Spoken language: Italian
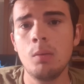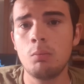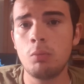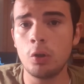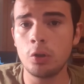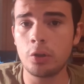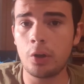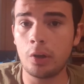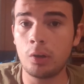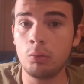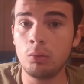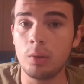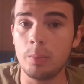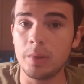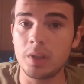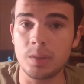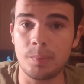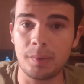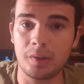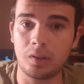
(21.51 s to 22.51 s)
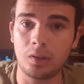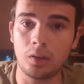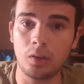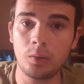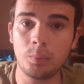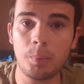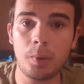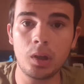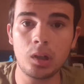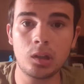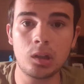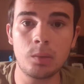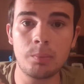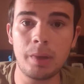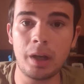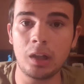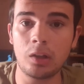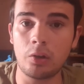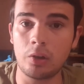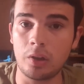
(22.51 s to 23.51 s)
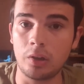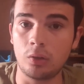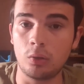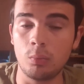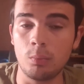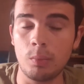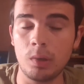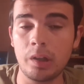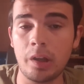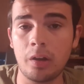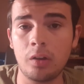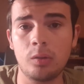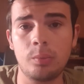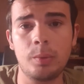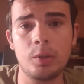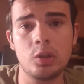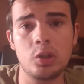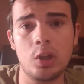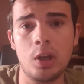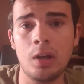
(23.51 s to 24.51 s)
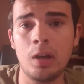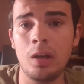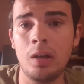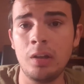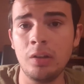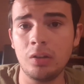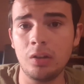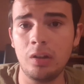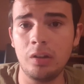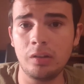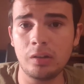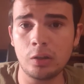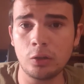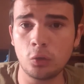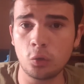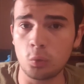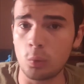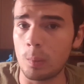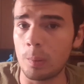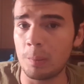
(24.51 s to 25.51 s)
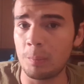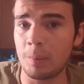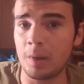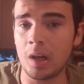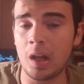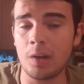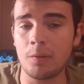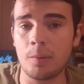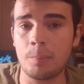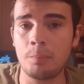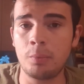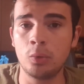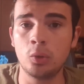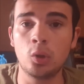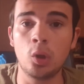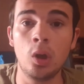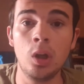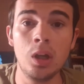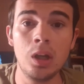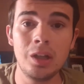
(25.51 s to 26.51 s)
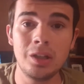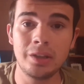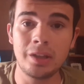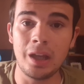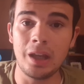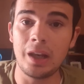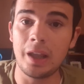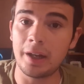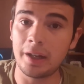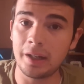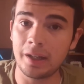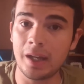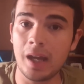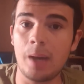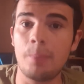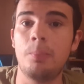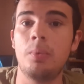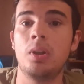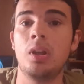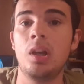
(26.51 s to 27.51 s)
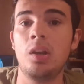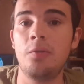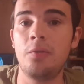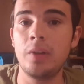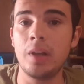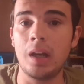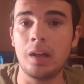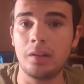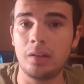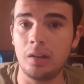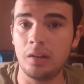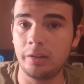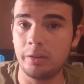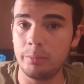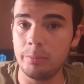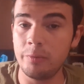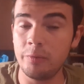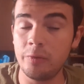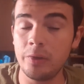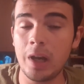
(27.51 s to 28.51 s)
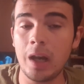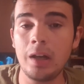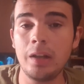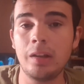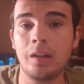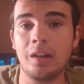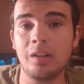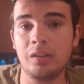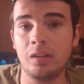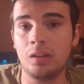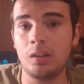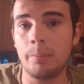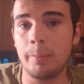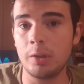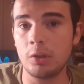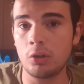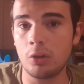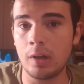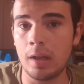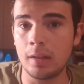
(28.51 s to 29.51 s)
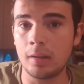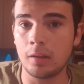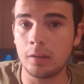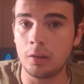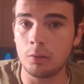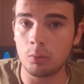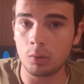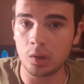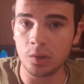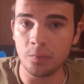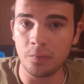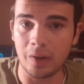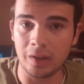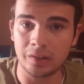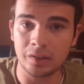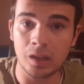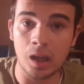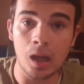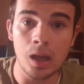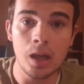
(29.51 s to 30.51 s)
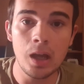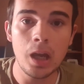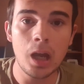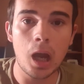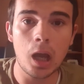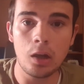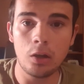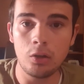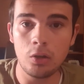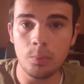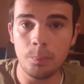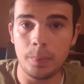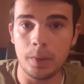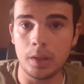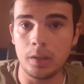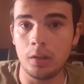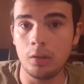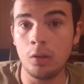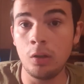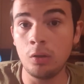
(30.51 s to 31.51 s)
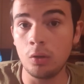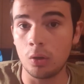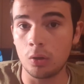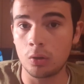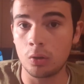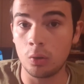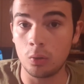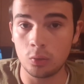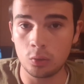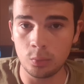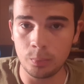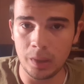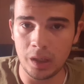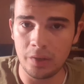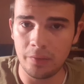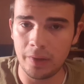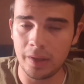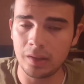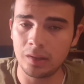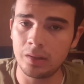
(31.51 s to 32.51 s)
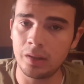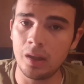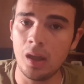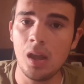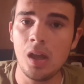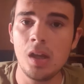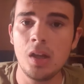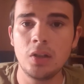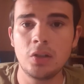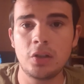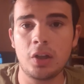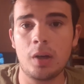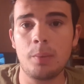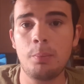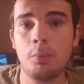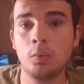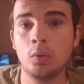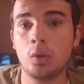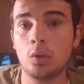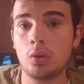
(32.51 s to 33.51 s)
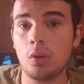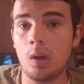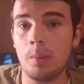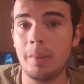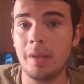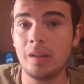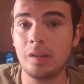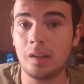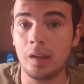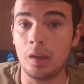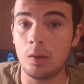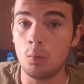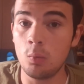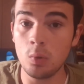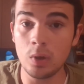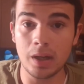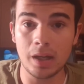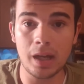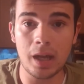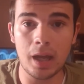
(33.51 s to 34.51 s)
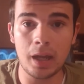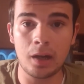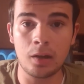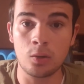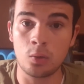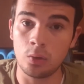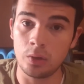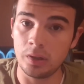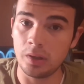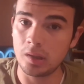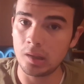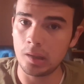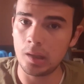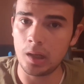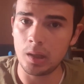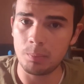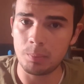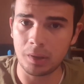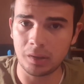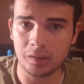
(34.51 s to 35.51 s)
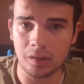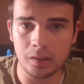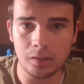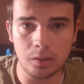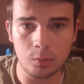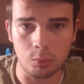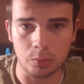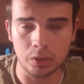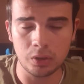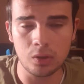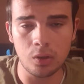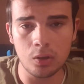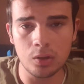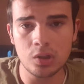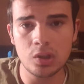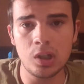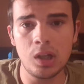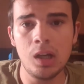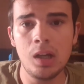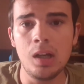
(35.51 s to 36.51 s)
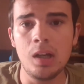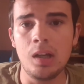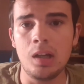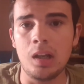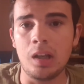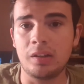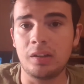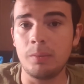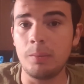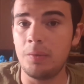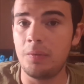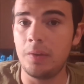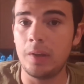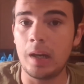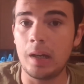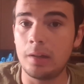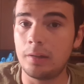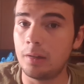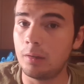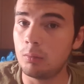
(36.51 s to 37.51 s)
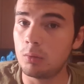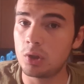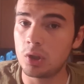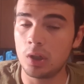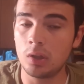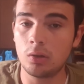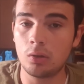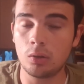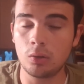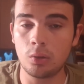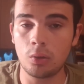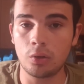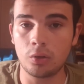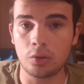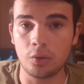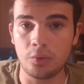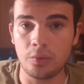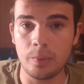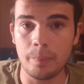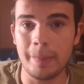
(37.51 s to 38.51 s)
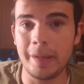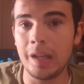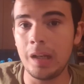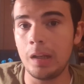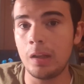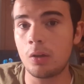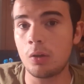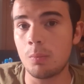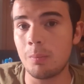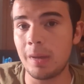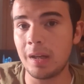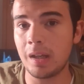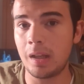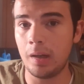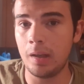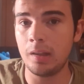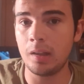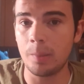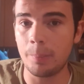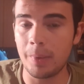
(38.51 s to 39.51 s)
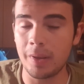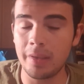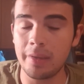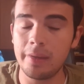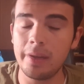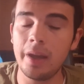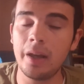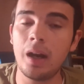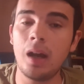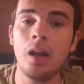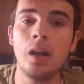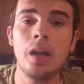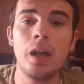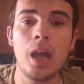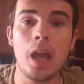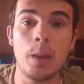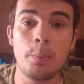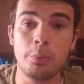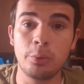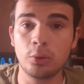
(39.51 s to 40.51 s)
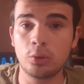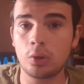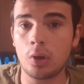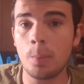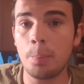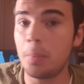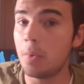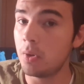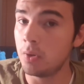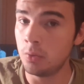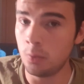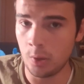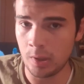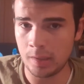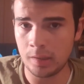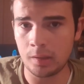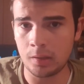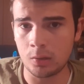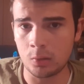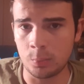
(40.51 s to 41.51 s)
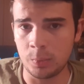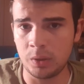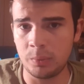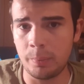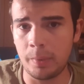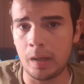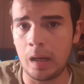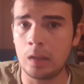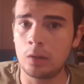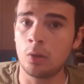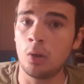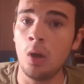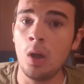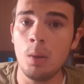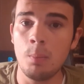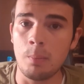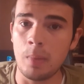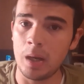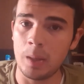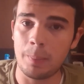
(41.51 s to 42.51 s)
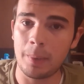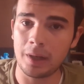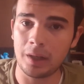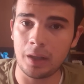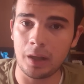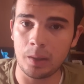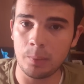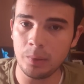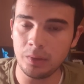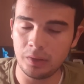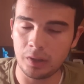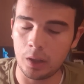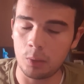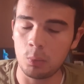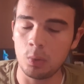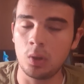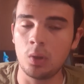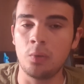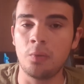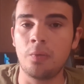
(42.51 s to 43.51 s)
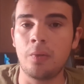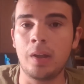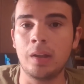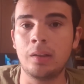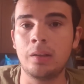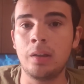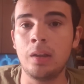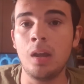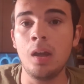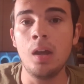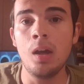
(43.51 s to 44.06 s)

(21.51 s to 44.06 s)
Buongiorno a tutti amici e appassionati di sport, ben ritrovati su Moldario Sport Channel, io sono Alessandro su per parlarvi appunto del recap delle finali e delle semifinali della settima giornata del nuoto in vasca alle Olimpiadi di Tokyo 2020. C'era appunto solamente una gara con gli italiani presenti quest'oggi, la semifinale dei 200 dorso femminili con Margherita Panzera e purtroppo non è andata come sperato, ma ne parleremo in seguito infatti